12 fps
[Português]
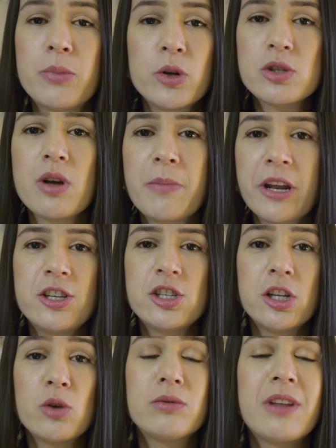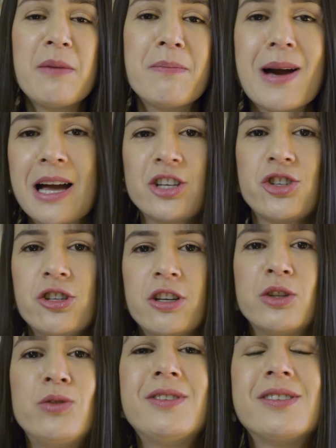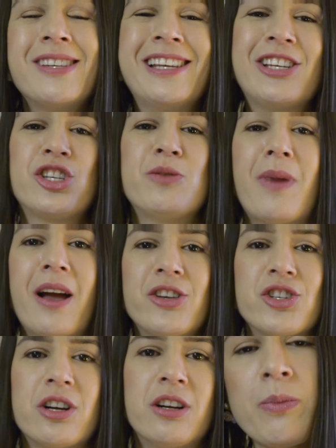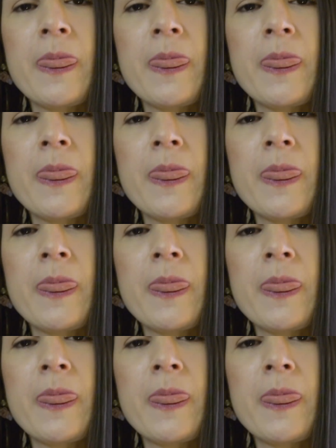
Por isso que eu aprendi, não tem mágica, não existe mágica.